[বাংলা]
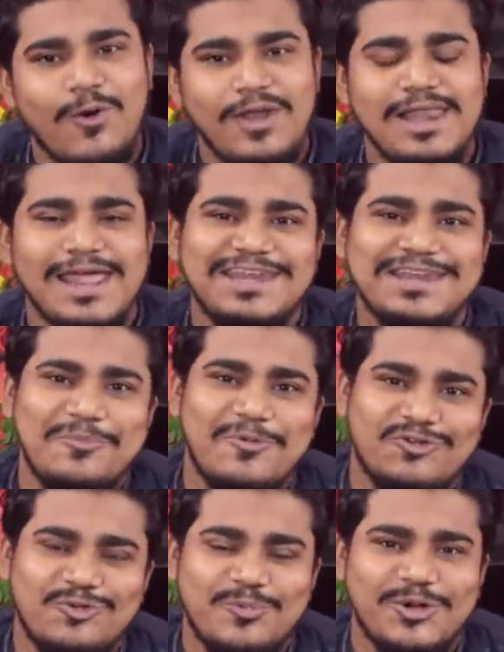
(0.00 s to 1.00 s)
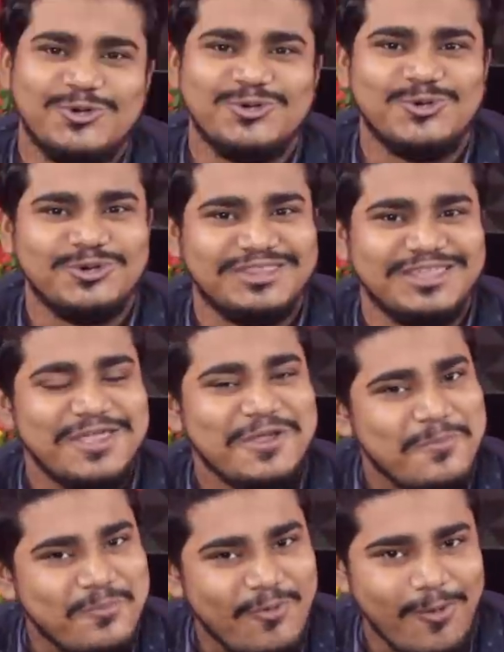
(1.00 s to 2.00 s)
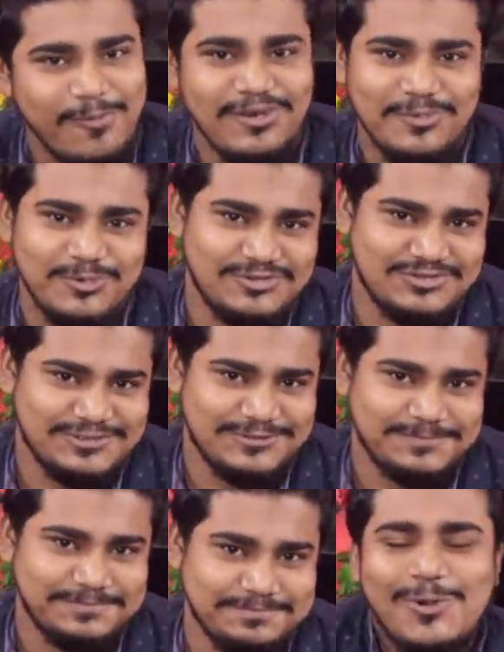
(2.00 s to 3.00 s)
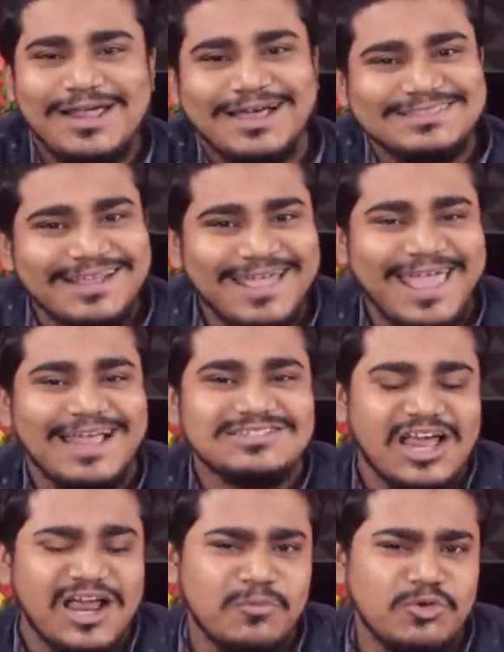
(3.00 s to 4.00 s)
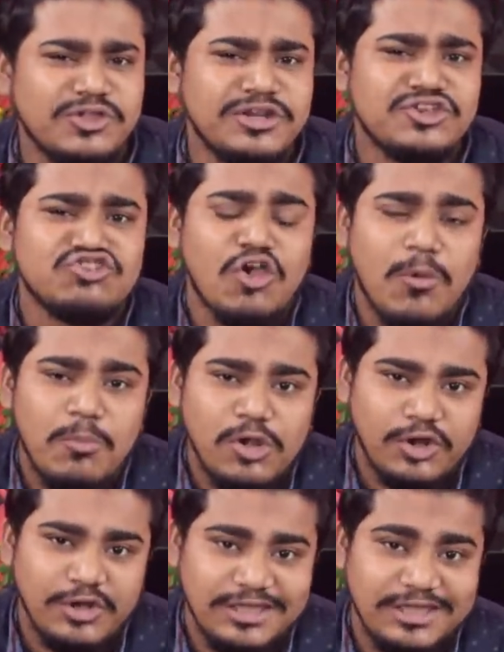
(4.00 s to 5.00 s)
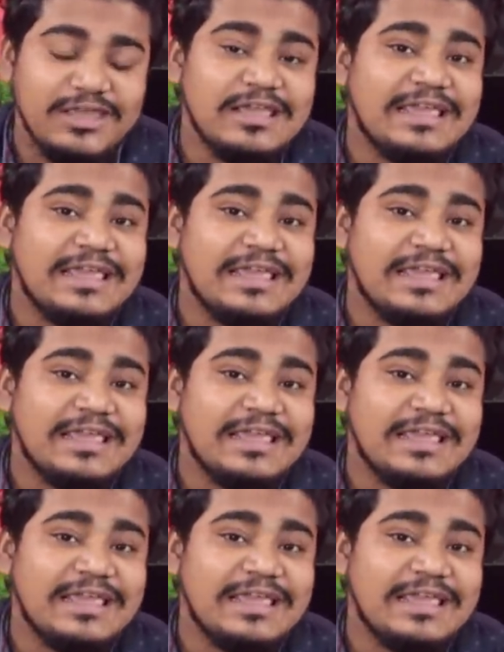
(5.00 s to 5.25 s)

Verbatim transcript: অনলাইনে পঠন পাঠন করতে প্রবলেম হচ্ছে কলকাতার এক সাংবিধানিক সম্মেলনে